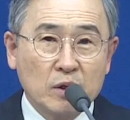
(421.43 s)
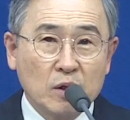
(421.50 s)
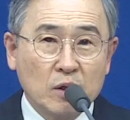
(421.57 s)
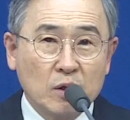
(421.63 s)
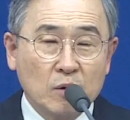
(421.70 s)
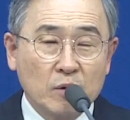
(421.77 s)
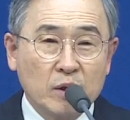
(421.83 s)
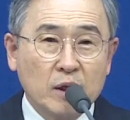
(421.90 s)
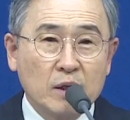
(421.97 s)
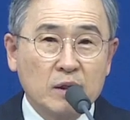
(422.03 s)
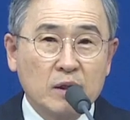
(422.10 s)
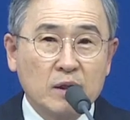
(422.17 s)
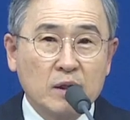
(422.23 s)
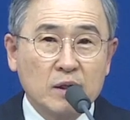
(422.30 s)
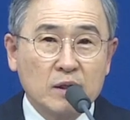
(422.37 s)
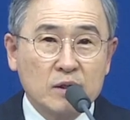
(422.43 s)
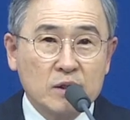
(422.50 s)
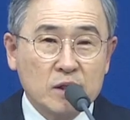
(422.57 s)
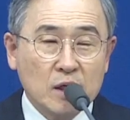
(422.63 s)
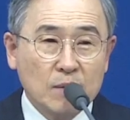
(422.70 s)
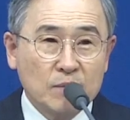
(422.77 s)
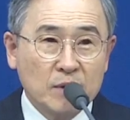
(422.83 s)
영원한
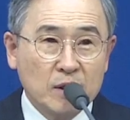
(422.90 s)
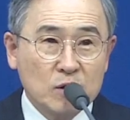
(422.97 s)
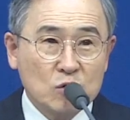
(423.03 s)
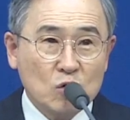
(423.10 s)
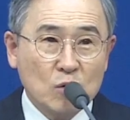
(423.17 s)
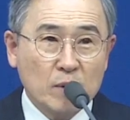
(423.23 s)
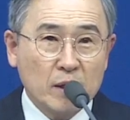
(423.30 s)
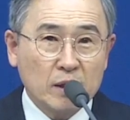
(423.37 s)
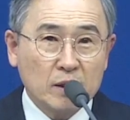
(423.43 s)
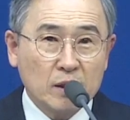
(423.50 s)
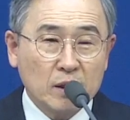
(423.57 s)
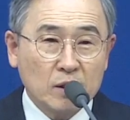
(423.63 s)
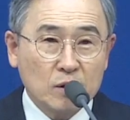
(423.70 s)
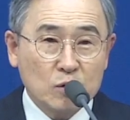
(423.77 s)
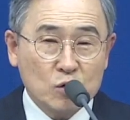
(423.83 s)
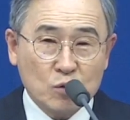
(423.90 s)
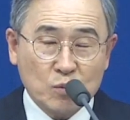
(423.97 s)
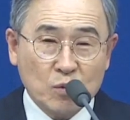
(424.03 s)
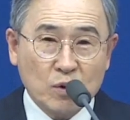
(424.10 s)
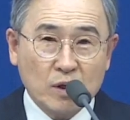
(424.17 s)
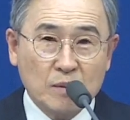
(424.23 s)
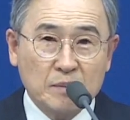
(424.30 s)
참된 소망이 되기를
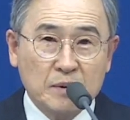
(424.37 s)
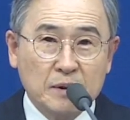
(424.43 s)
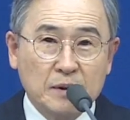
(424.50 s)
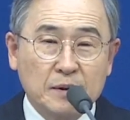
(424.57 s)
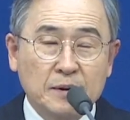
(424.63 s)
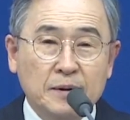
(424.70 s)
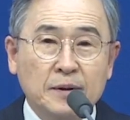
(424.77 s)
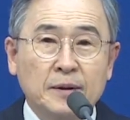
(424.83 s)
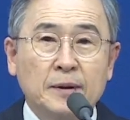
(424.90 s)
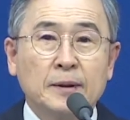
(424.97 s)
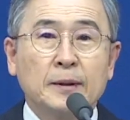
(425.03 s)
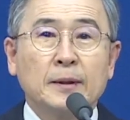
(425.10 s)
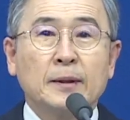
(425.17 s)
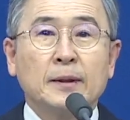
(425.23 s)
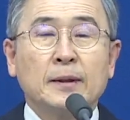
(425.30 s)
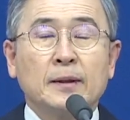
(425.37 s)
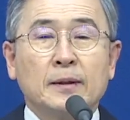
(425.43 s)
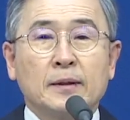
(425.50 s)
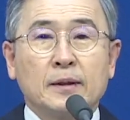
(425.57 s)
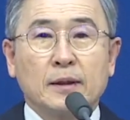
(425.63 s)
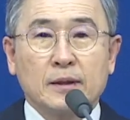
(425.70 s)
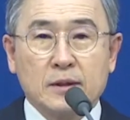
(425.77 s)
축복합니다.
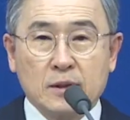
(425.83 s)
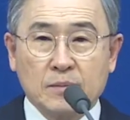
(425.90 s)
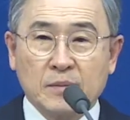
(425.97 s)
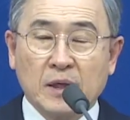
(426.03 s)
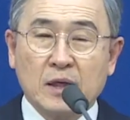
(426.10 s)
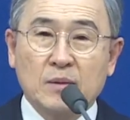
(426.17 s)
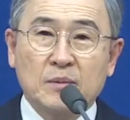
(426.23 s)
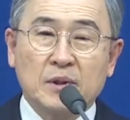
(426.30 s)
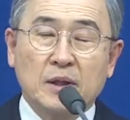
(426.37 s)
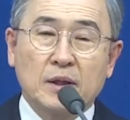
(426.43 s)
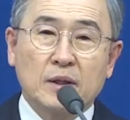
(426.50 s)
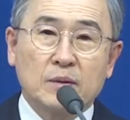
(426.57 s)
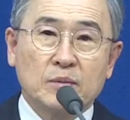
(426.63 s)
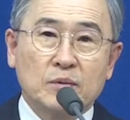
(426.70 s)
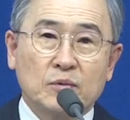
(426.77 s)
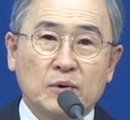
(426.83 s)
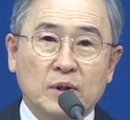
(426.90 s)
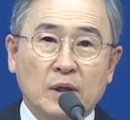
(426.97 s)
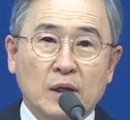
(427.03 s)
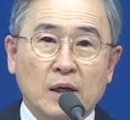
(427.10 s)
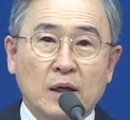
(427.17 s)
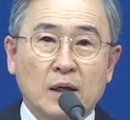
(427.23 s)
정말입니다, 여러분.
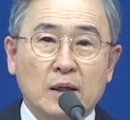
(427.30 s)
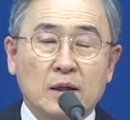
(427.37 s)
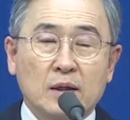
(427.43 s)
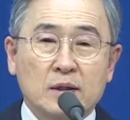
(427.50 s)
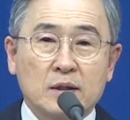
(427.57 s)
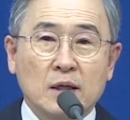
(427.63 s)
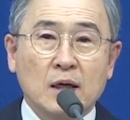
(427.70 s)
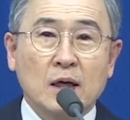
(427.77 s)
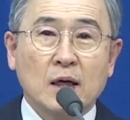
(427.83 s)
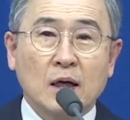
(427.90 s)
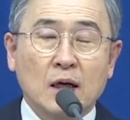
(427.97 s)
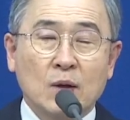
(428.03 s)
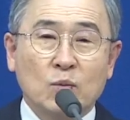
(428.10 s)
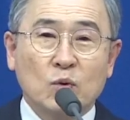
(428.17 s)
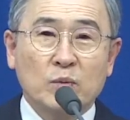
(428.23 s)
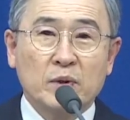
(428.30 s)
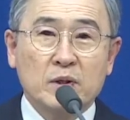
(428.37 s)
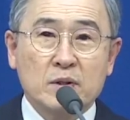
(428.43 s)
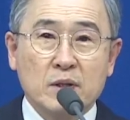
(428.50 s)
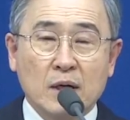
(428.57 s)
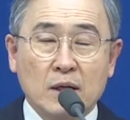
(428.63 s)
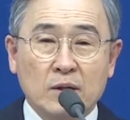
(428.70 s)
우리가 살아가
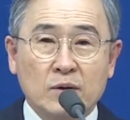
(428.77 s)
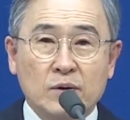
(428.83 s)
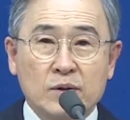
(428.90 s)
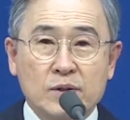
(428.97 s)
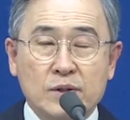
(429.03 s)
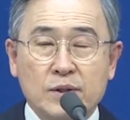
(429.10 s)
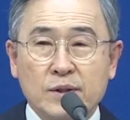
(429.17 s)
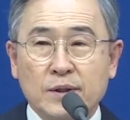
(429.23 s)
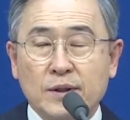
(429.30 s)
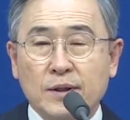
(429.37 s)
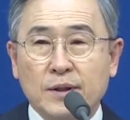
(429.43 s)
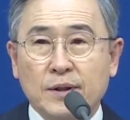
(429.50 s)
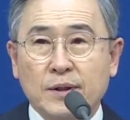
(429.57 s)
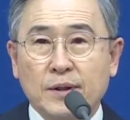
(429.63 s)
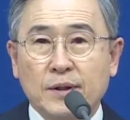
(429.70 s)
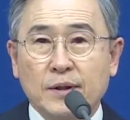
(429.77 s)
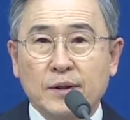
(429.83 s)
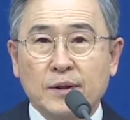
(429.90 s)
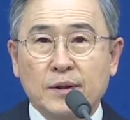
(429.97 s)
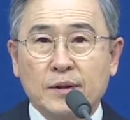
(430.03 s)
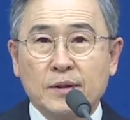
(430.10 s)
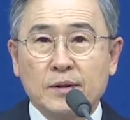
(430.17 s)
보면서 알듯이
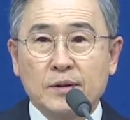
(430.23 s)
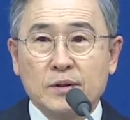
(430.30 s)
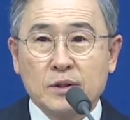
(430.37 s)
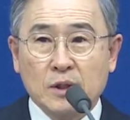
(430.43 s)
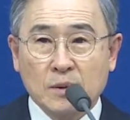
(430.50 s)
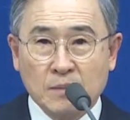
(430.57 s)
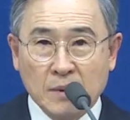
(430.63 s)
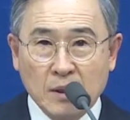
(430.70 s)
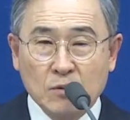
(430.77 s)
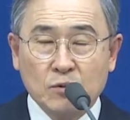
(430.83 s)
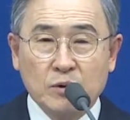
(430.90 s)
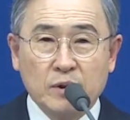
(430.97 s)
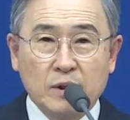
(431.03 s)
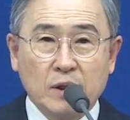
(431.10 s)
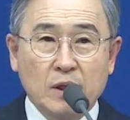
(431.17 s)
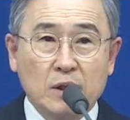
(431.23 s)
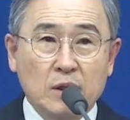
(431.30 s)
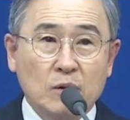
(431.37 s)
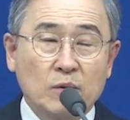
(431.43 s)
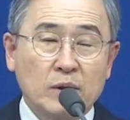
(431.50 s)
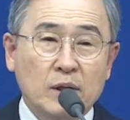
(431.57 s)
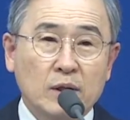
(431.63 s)
정말 우리에게
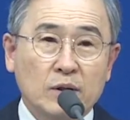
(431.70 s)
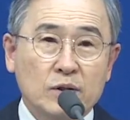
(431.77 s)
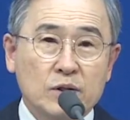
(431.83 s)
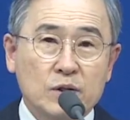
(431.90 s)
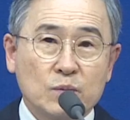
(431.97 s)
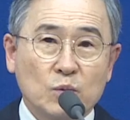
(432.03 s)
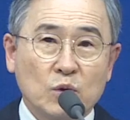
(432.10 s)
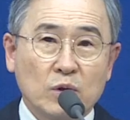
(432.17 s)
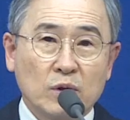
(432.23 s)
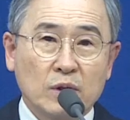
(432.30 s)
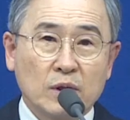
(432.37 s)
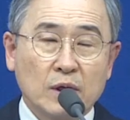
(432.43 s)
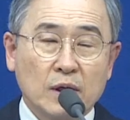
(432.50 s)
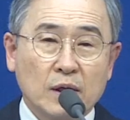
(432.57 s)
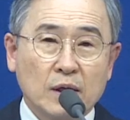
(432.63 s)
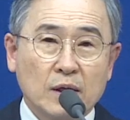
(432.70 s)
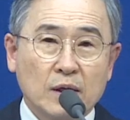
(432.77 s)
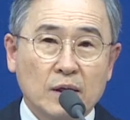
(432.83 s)
영원한 것이 뭘까?